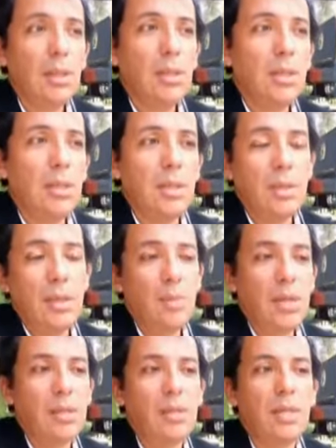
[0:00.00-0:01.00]
y,
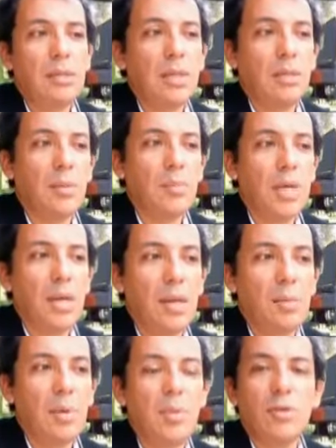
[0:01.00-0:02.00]
pretende hacer también
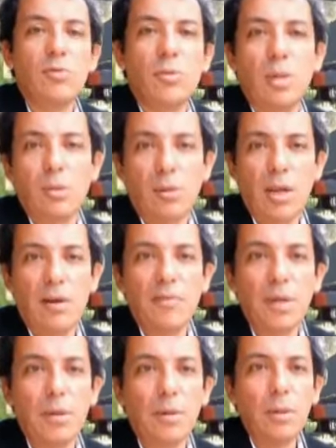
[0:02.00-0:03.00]
el primer estudio
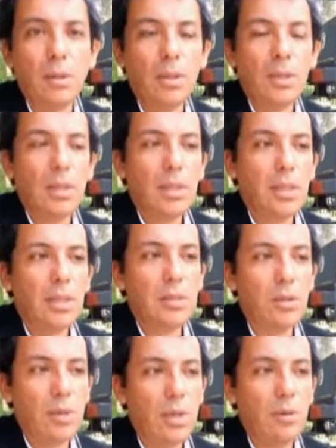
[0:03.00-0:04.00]
etnográfico
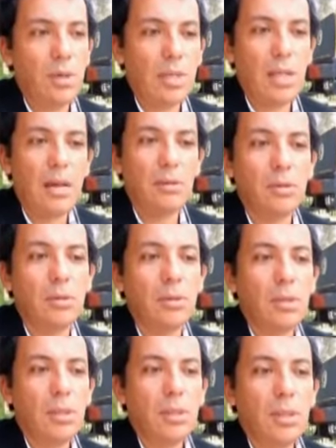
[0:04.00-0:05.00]
sobre los gitanos
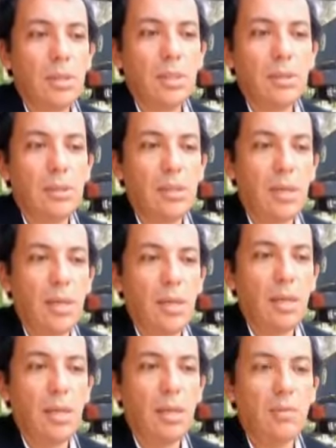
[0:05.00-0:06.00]

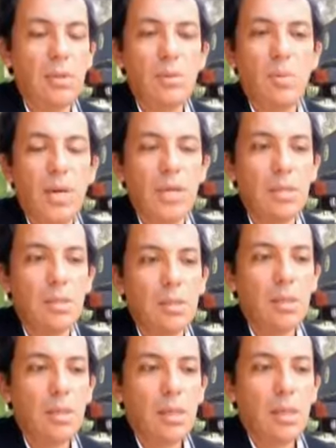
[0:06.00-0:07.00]
este, en nuestro país.
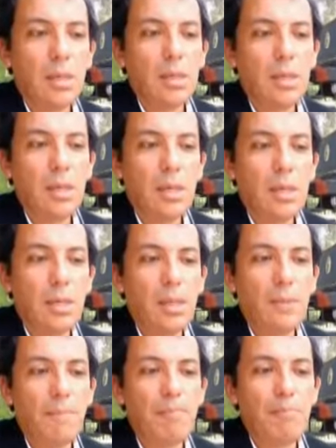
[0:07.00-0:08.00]

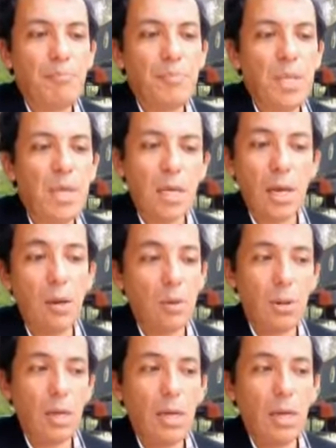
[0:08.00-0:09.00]
y
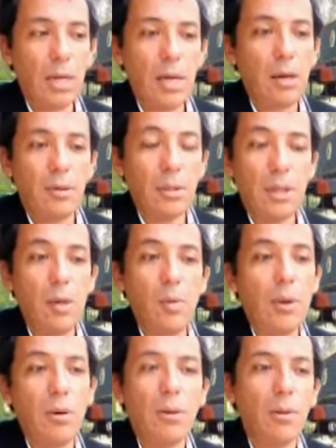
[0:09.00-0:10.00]
claro, claro, desde
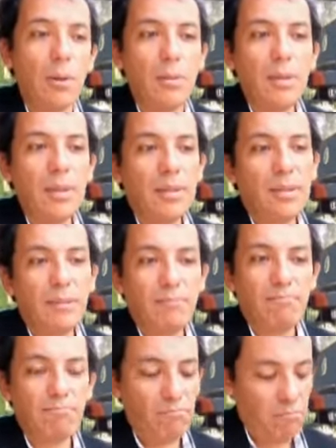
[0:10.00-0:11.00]
luego
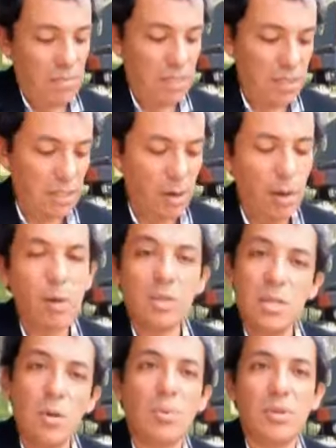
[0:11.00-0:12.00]
Mm, este trabajo ha
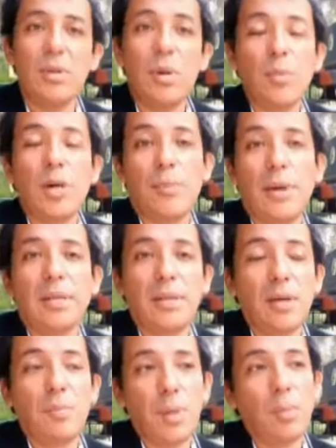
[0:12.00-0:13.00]
sido posible en buena parte
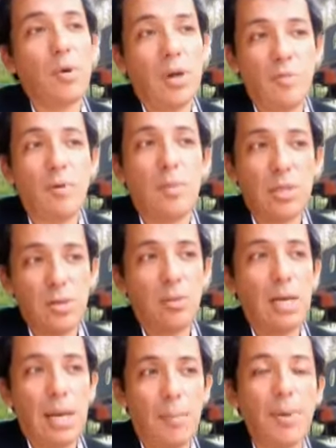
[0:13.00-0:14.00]
también por la
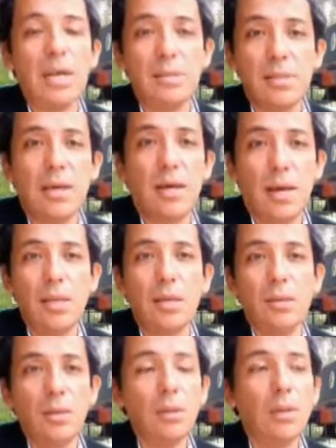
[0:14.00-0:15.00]
información que la prensa ha
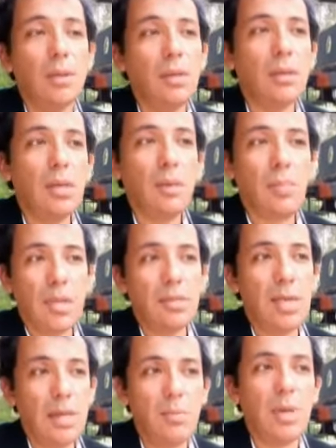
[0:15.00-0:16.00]
ido, la
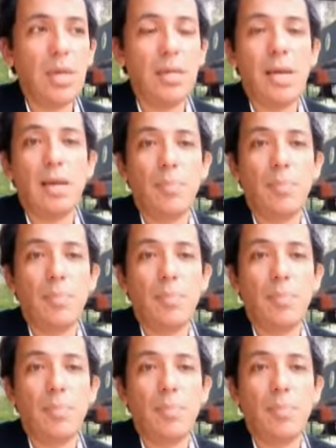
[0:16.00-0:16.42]
prensa limeña, la